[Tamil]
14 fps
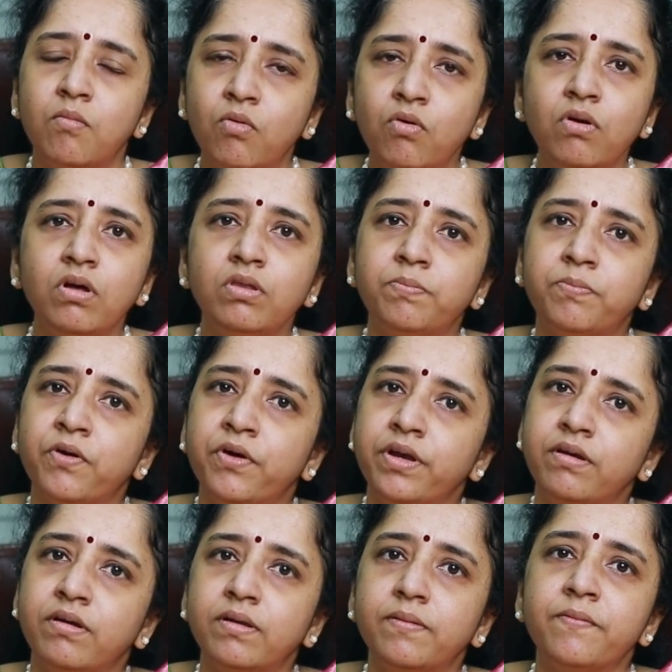மூணாவது
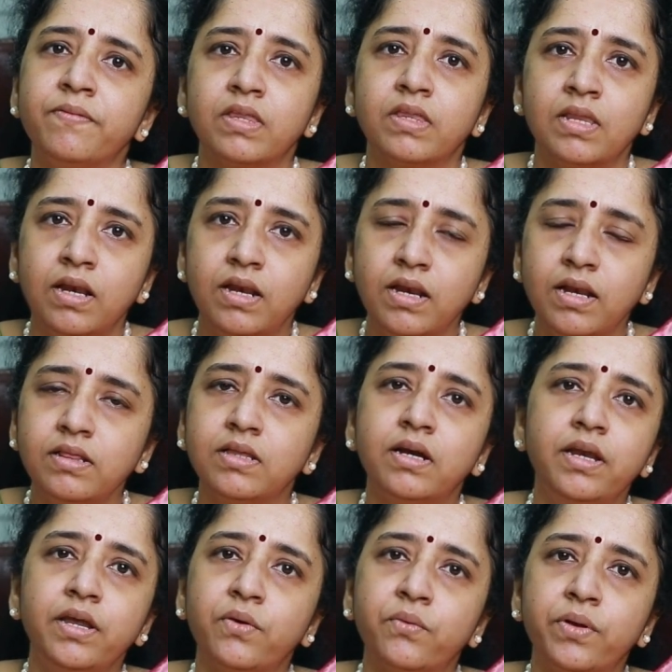பாயிண்ட்டு நல்ல
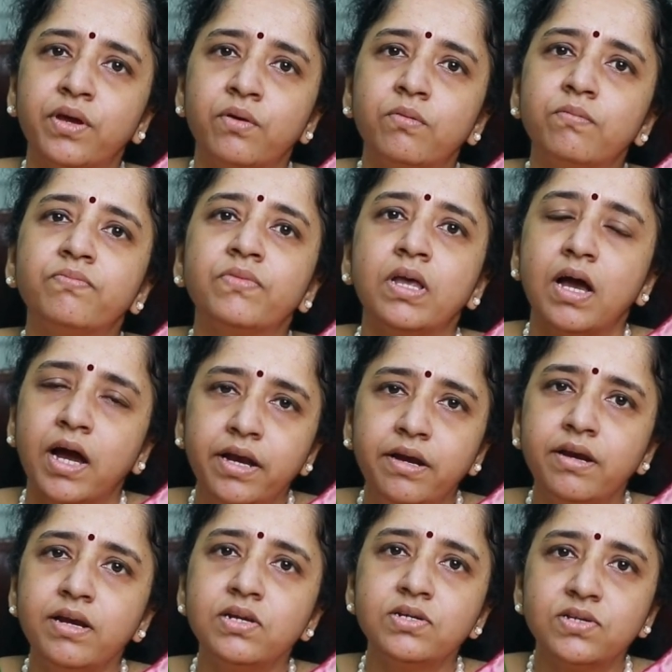தண்ணி குடிக்கணும்
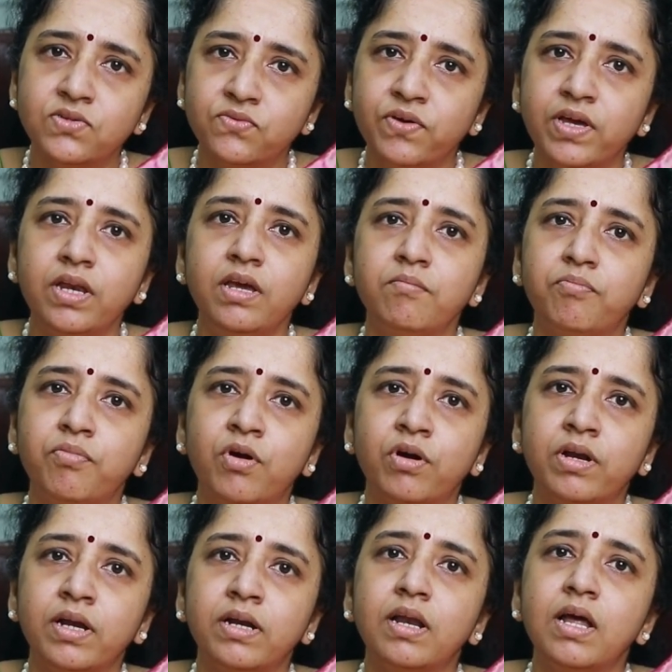ஹைட்ரேஷன் இஸ் வெரி
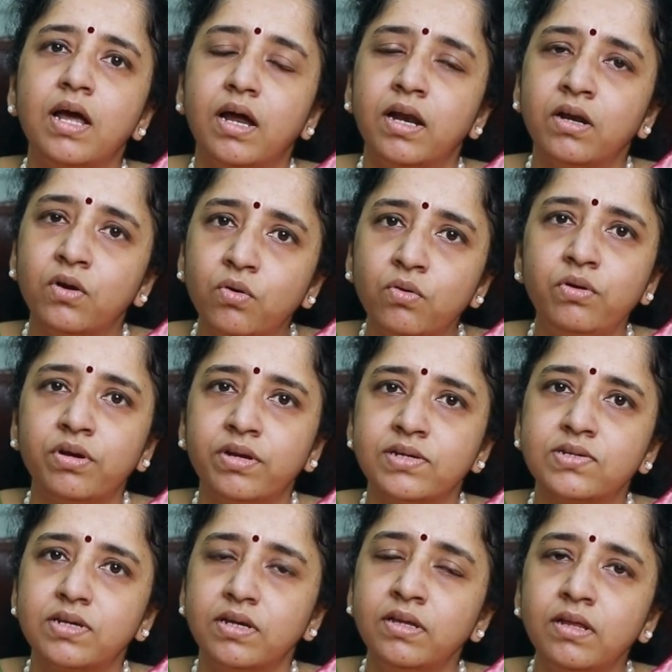இம்பார்ட்டண்ட் அண்ட் குட்
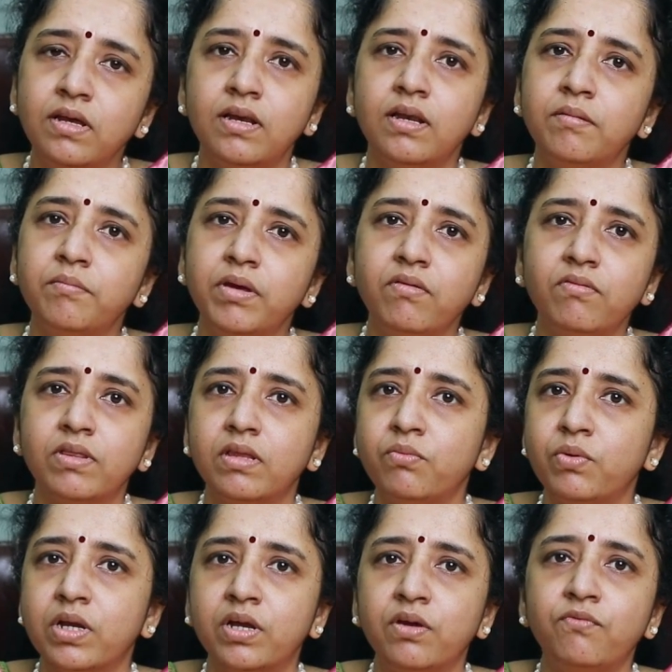ரெஸ்ட் இது எல்லாமே வந்து
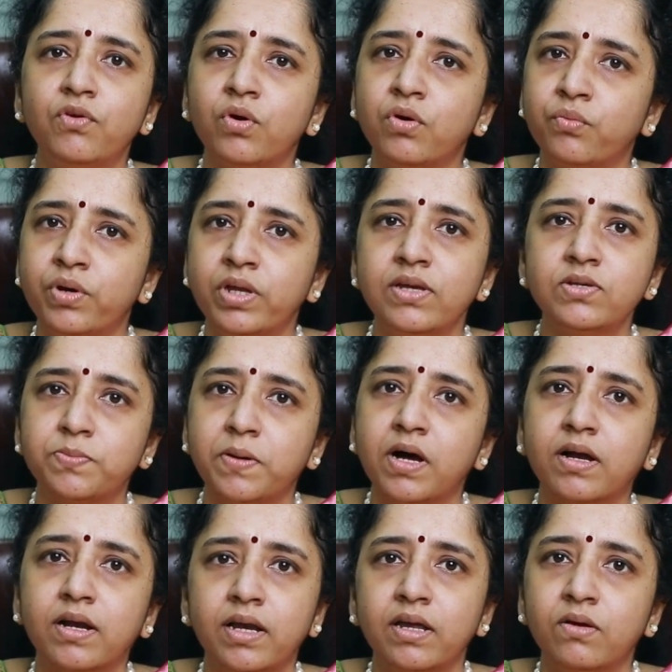வில் கிவ் யூ அ வெரி
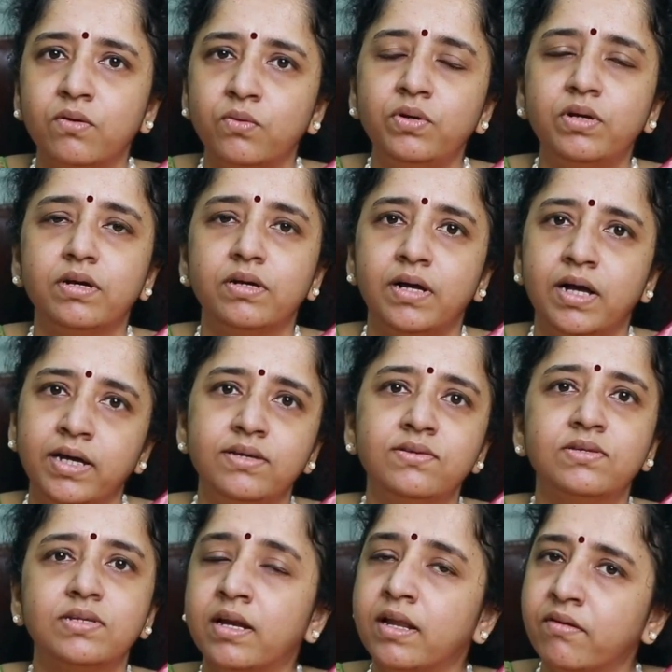ஸ்பார்க்லிங் குட்
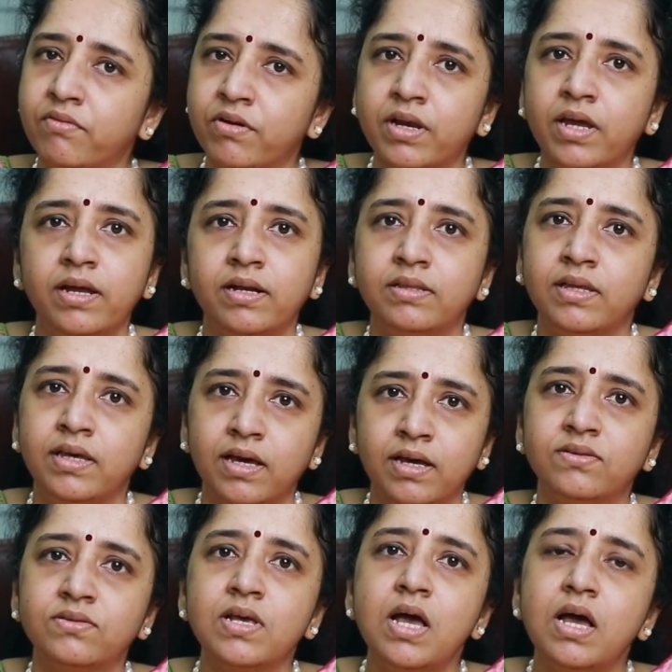ஐஸ் அண்ட் அ வெரி ஹெல்த்தி
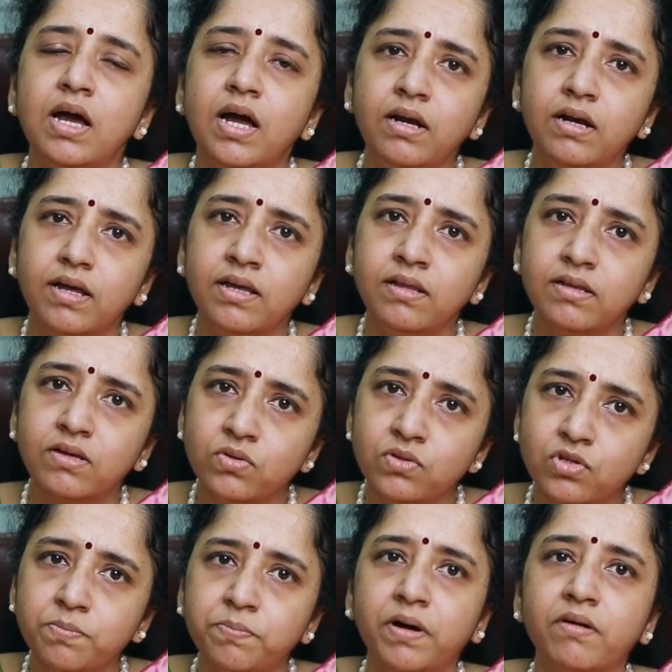ஐஸ் அண்ட் இது
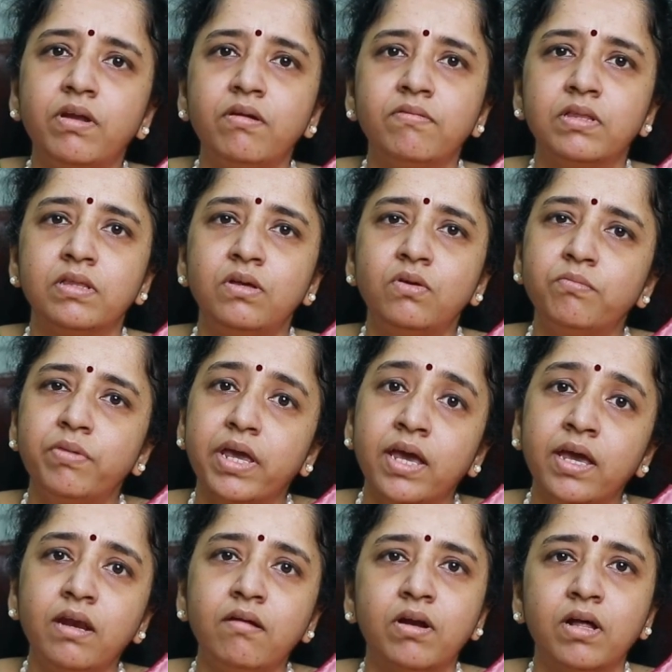கொஞ்சம் பவரை வந்து ரொம்ப
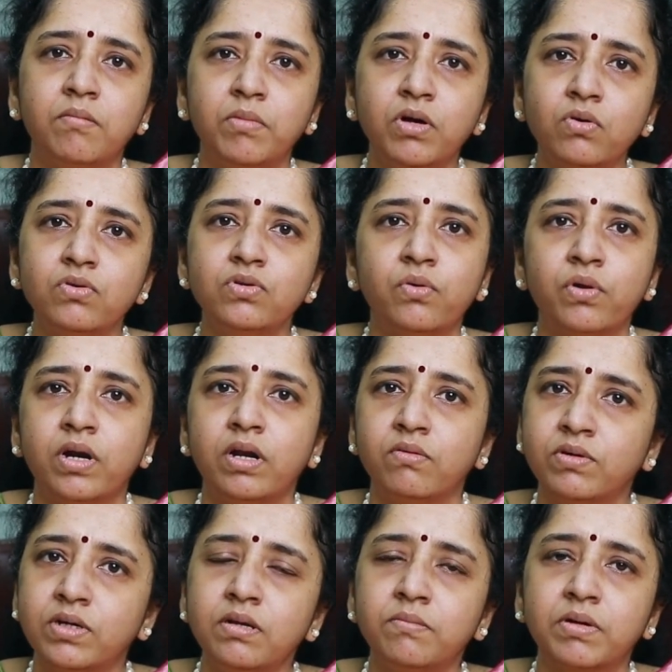ஏற விடாமல் கொஞ்சம்
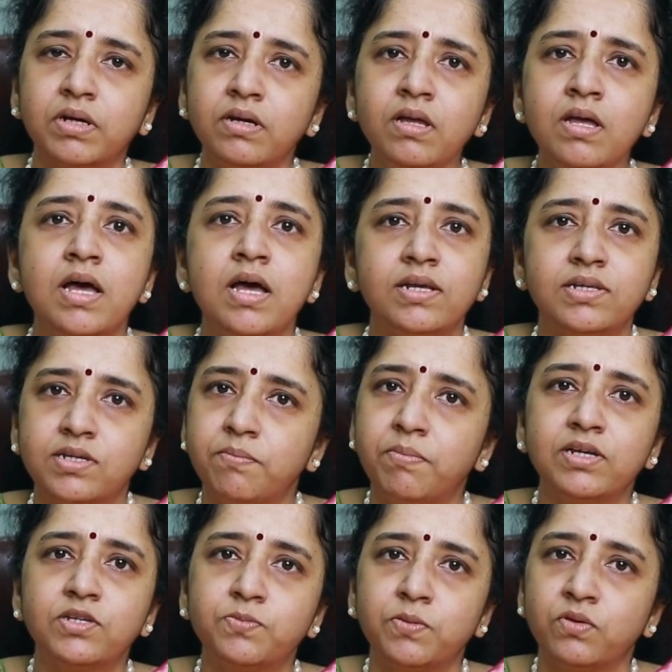ஓரளவுக்கு நமக்கு
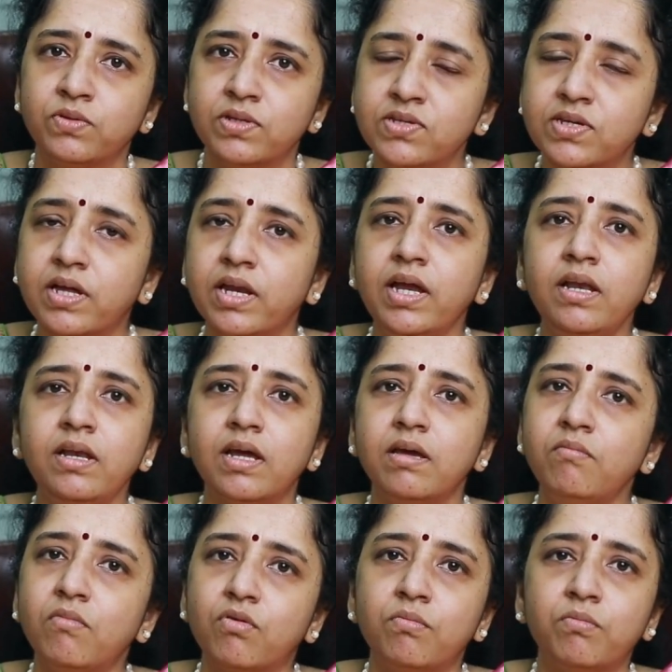ஸ்டெபிலைஸ் பண்ணணும் இந்த ஸ்க்ரீன்
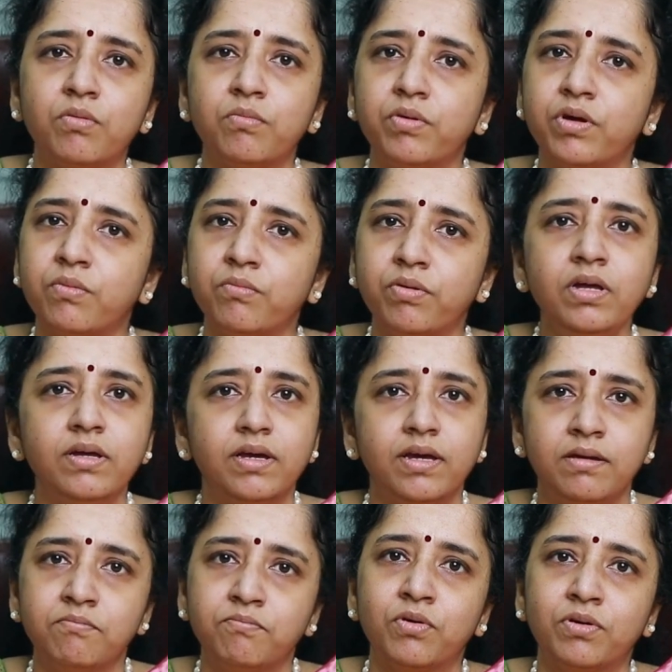டைம் ரொம்ப ரொம்ப ரொம்ப
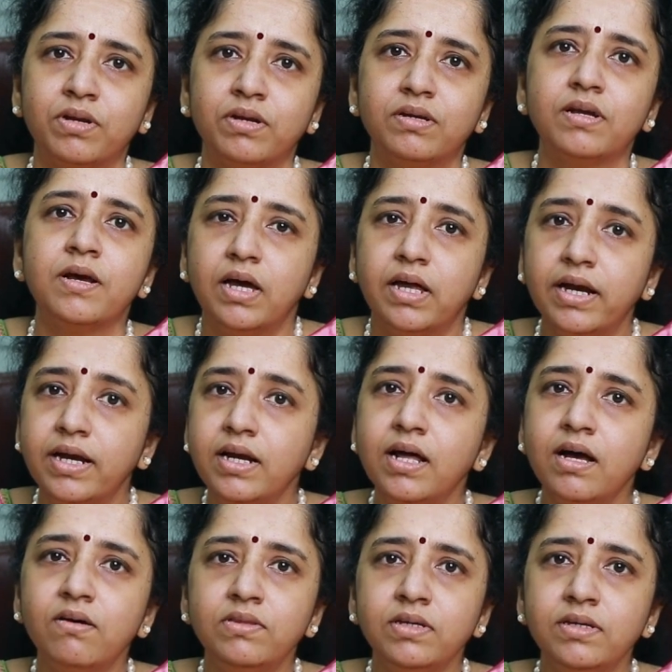இம்பார்ட்டண்ட்
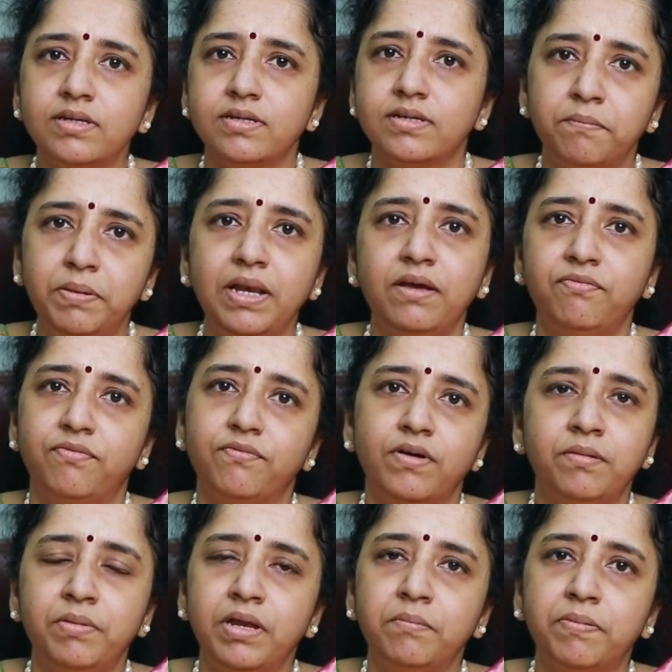ரெண்டாவது பிலீஃப்
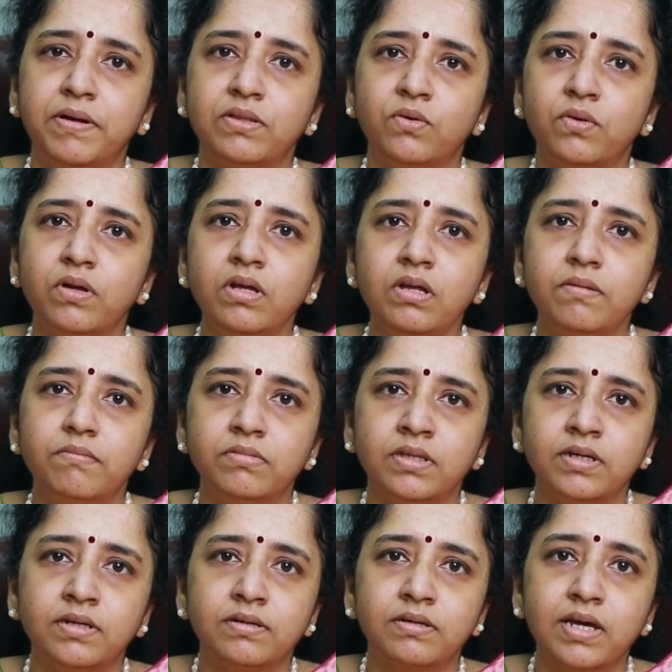அப்படின்னு பார்த்தோன்னா
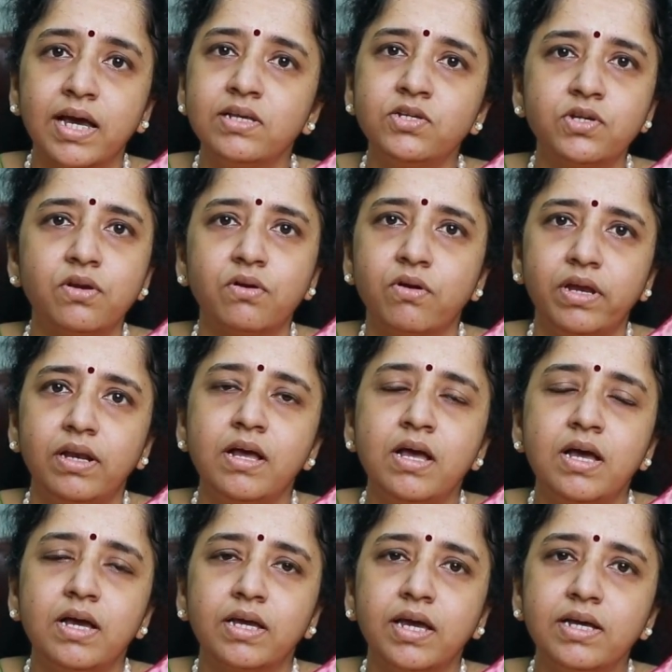இந்த கேஸ்டர் ஆயில்
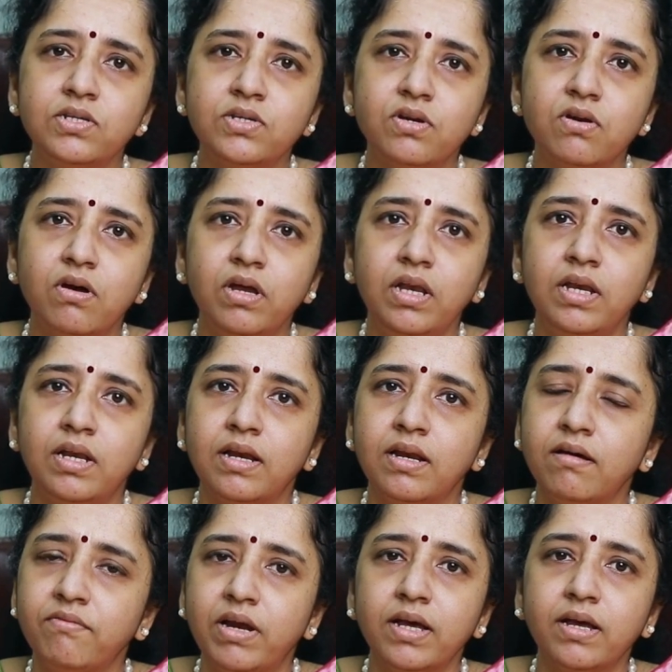கேஸ்டர் ஆயில்
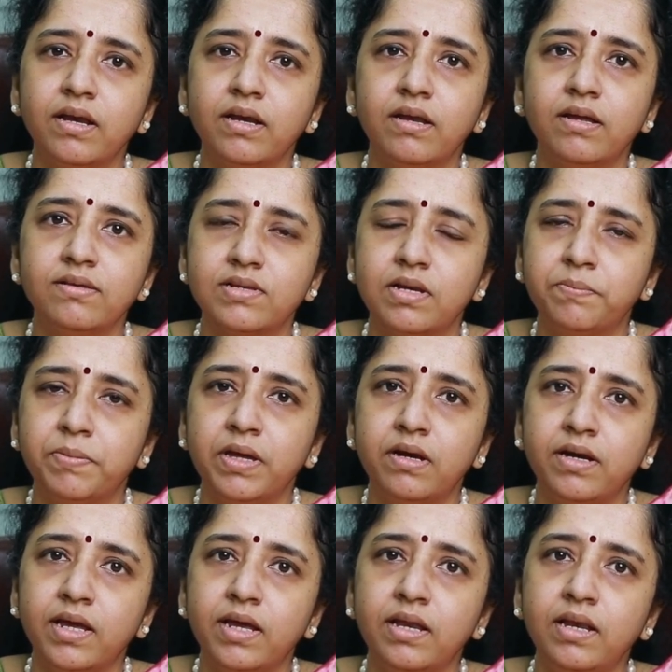இல்லைனா விளக்கெண்ணெய் சில பேர்
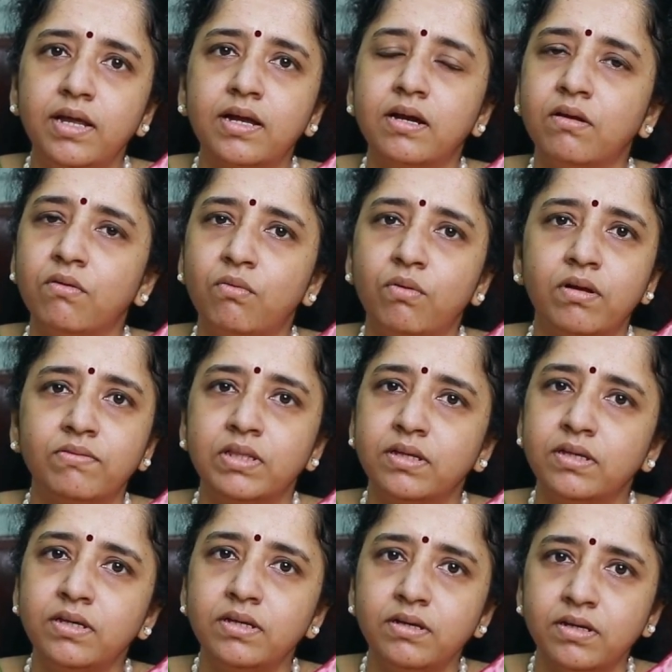டெய்லி கண் உள்ளே வந்து